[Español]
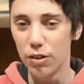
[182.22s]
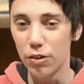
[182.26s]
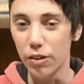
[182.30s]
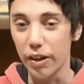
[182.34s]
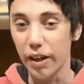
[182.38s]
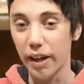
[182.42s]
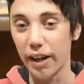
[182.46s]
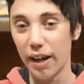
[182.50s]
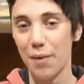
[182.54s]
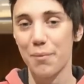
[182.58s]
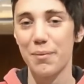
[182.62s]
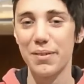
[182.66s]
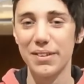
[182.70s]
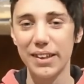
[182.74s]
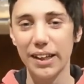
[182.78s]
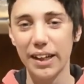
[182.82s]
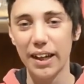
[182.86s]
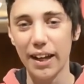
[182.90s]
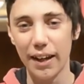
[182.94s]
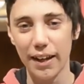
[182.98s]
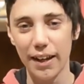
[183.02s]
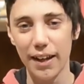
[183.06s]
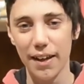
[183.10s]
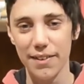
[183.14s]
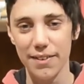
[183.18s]
lo que realmente
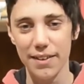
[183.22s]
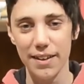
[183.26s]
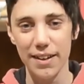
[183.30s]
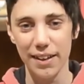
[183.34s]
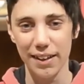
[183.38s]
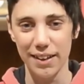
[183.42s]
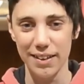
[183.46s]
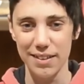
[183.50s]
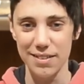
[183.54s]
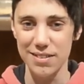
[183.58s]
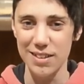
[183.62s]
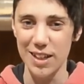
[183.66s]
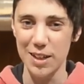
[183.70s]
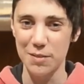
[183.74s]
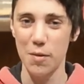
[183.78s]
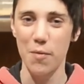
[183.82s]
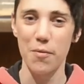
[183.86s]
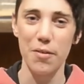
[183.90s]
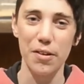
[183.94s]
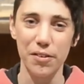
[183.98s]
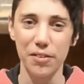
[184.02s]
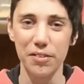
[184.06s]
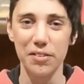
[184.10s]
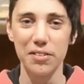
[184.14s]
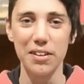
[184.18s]
querría hacer, que es ser
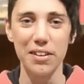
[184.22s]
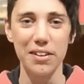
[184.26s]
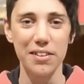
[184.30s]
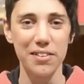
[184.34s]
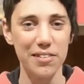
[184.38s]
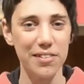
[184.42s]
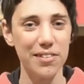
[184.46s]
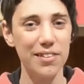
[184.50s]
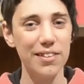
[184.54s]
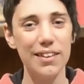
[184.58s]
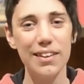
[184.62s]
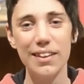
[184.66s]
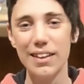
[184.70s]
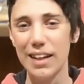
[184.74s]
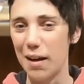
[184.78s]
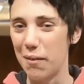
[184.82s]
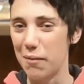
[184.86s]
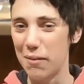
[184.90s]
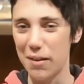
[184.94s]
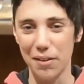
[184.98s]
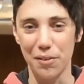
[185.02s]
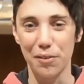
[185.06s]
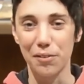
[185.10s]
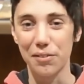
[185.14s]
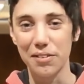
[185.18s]
amable contigo,
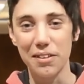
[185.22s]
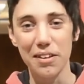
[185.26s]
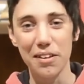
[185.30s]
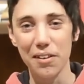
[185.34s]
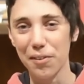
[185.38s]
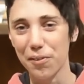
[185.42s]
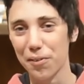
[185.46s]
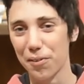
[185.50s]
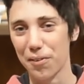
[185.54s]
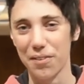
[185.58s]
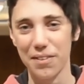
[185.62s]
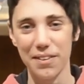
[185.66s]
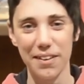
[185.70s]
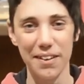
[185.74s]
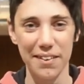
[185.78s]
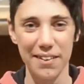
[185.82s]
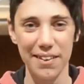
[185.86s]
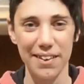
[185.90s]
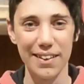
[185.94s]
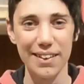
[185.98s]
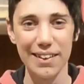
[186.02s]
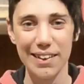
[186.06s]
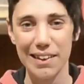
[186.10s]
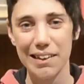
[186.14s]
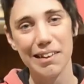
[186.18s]
hablar contigo,
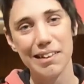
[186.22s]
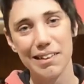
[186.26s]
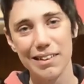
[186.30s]
conocerte,